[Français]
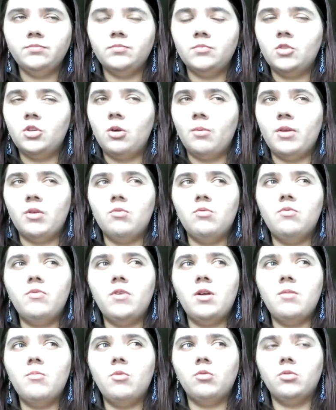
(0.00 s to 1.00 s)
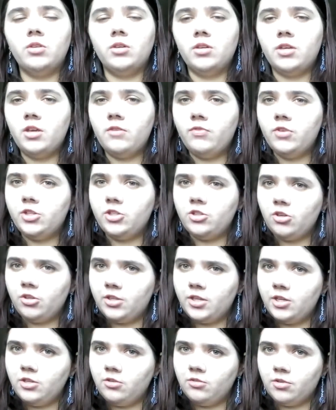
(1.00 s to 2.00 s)
Non mais où va le monde Et Fisher
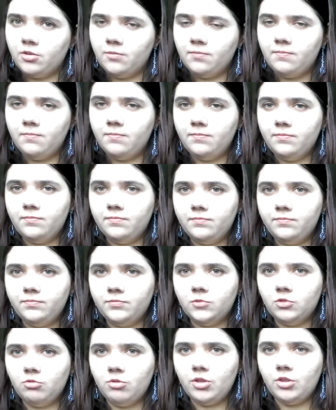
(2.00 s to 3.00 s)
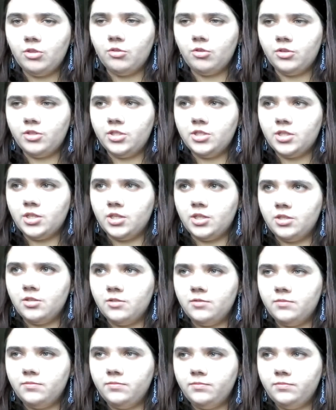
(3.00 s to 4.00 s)
Tiger Oui, dans le district.
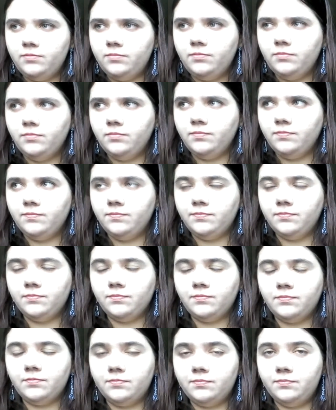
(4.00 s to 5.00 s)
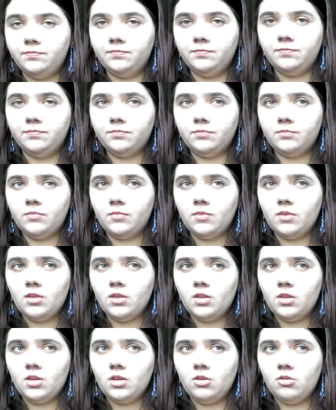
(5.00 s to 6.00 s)
Hmm.
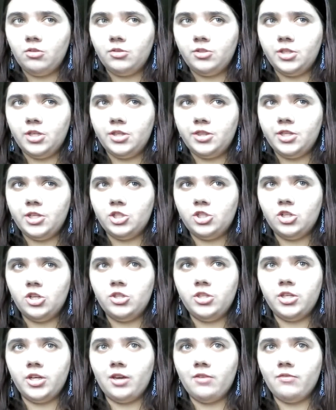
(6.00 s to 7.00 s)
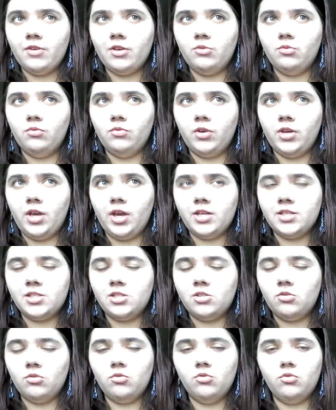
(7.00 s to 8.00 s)
Quand il était jeune, il rêvait d'ouvrir un
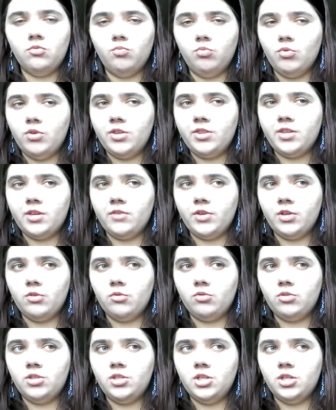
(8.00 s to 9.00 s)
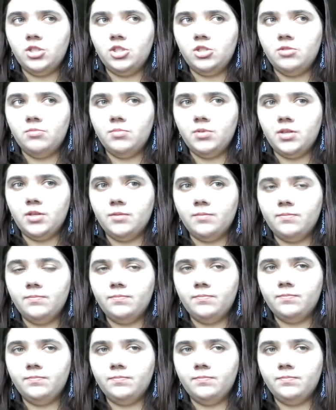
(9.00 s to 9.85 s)
stand de boulettes avec Octi et Jimmy.